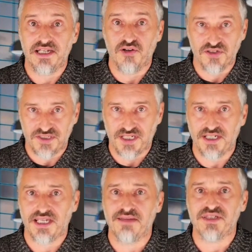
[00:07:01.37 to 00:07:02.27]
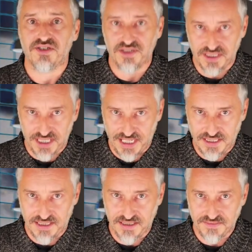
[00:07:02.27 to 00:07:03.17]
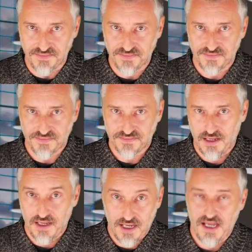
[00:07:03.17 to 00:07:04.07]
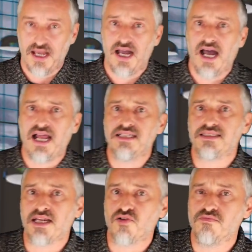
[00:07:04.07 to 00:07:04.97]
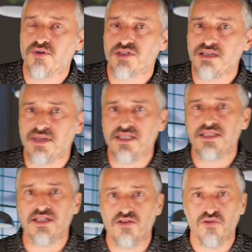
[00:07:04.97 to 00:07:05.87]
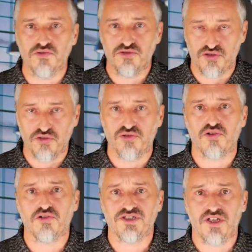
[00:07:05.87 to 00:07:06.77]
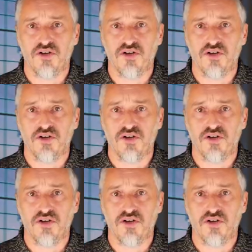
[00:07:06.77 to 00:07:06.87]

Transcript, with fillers: le nostre emissioni dirette. Altri comportamenti non sono così